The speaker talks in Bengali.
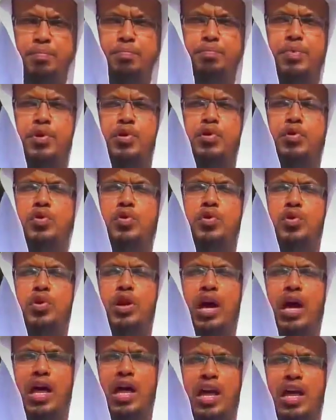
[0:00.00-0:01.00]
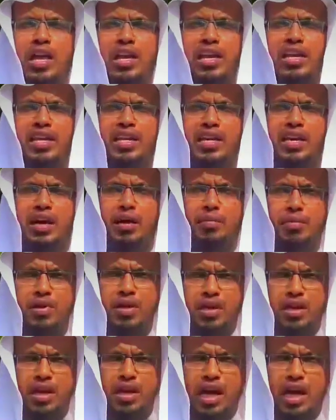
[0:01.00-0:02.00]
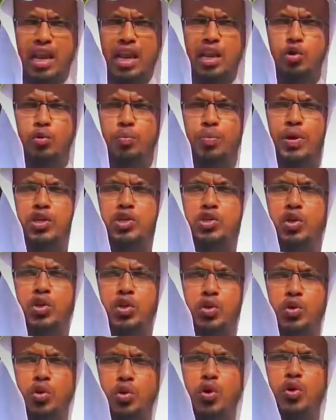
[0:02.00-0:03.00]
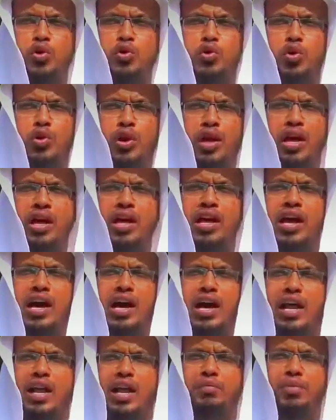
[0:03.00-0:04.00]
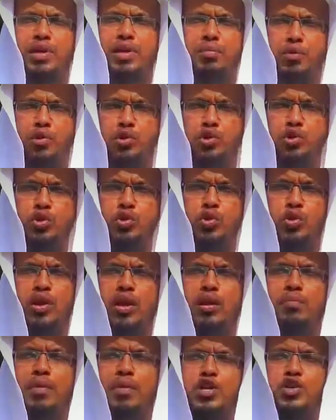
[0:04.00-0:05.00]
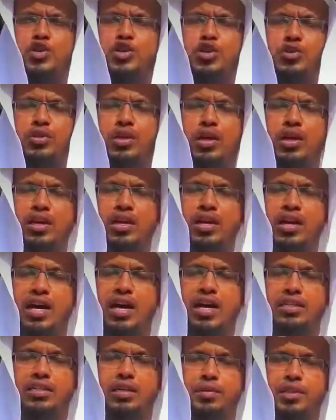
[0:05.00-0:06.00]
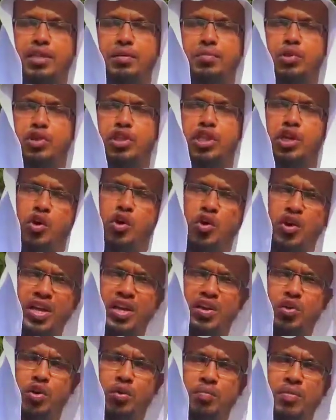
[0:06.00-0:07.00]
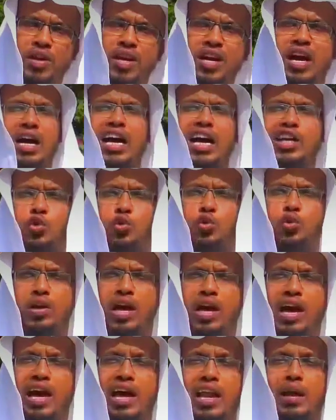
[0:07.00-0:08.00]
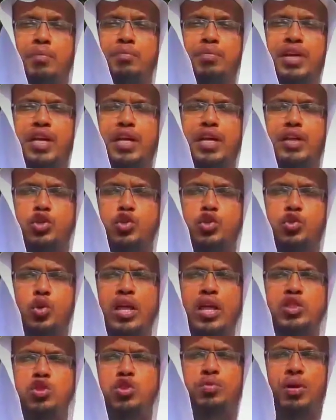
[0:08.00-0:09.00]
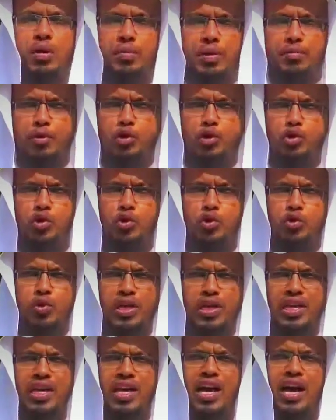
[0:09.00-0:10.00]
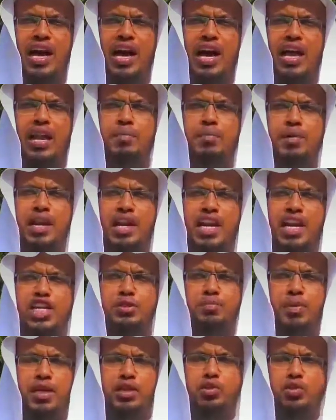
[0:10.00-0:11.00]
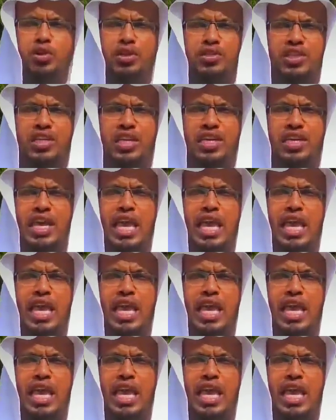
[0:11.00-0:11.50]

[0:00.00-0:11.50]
পিওর হালাল ইনকাম হালাল উপার্জন গ্রহণ করা হারামকে বর্জন করার মানসিকতা আজ আমাদের মধ্যে অনেক কম আসুন হারামকে চূড়ান্তভাবে বর্জন করি হারামের লেশমাত্র আছে